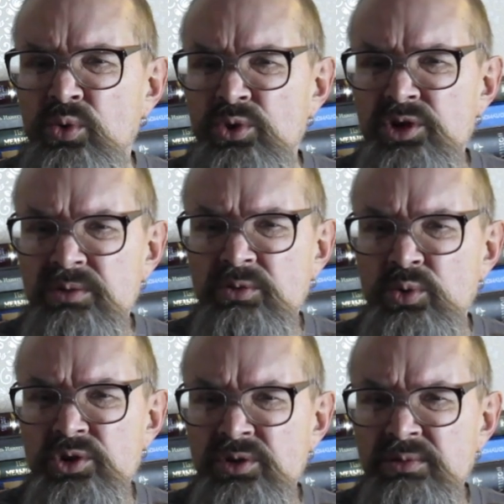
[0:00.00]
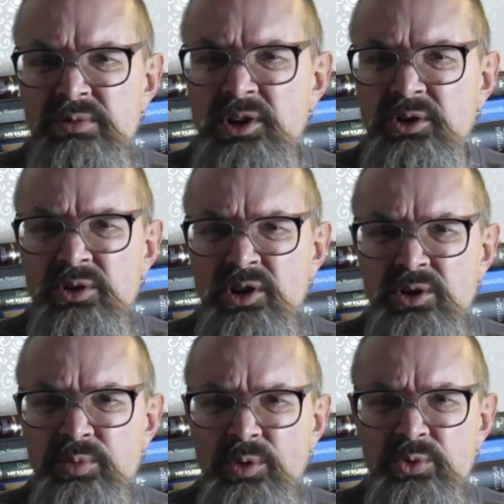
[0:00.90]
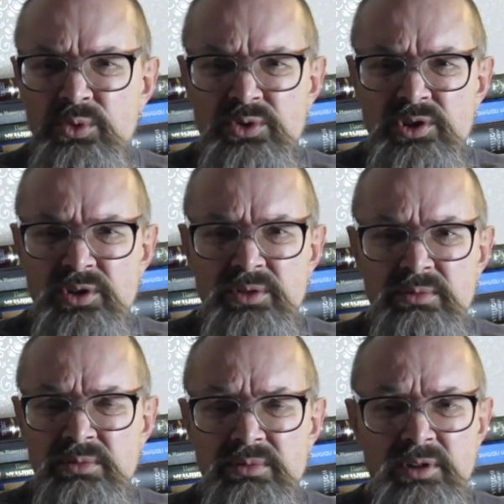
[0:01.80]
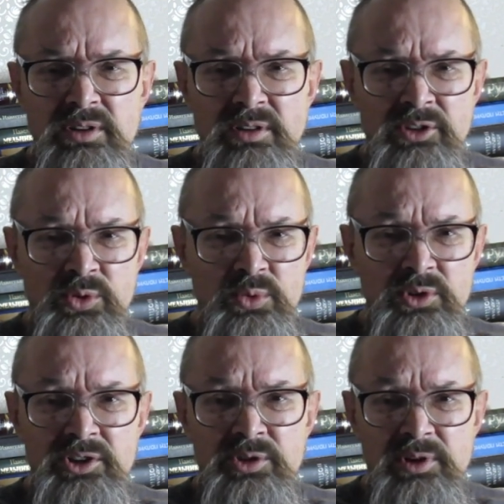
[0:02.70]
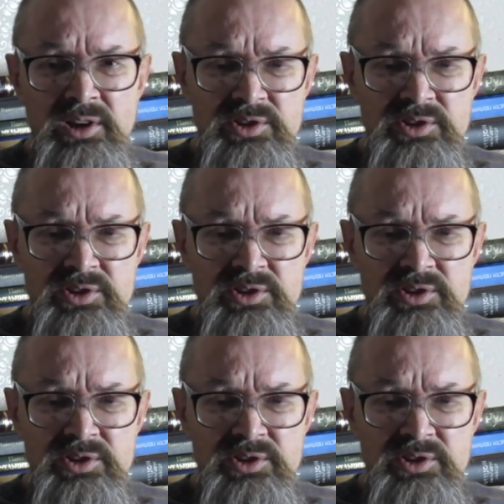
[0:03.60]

куча, куча, я не, я не помню уже, а, откуда они брали